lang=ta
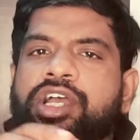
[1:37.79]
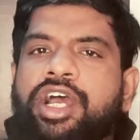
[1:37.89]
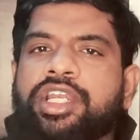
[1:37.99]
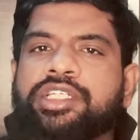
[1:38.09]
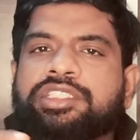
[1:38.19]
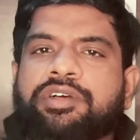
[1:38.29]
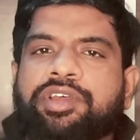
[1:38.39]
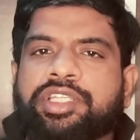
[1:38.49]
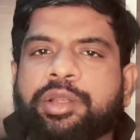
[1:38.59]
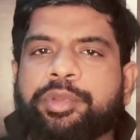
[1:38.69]
ஹர்டில்ஸா
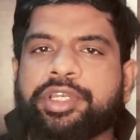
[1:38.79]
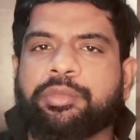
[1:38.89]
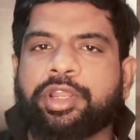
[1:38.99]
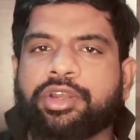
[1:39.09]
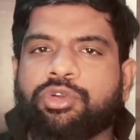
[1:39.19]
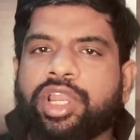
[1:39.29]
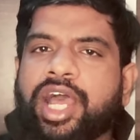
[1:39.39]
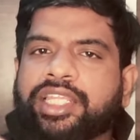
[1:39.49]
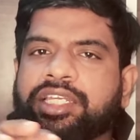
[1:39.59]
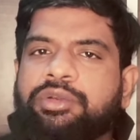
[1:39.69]
வருது அப்படின்ற மாதிரி இருக்கும்ல
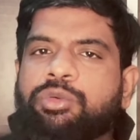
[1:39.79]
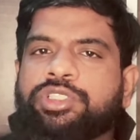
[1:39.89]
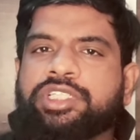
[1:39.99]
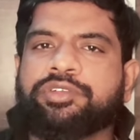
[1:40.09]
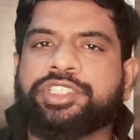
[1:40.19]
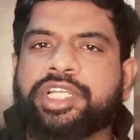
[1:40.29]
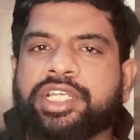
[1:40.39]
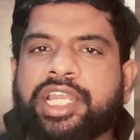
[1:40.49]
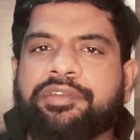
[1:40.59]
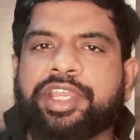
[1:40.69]
அதுல ஒரு சில
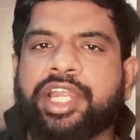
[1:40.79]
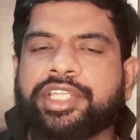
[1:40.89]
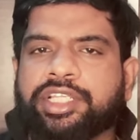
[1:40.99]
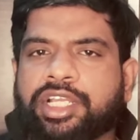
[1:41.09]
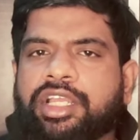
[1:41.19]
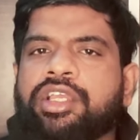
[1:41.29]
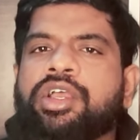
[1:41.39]
விஷயங்கள் நல்லாவே காட்டியிருந்தாங்க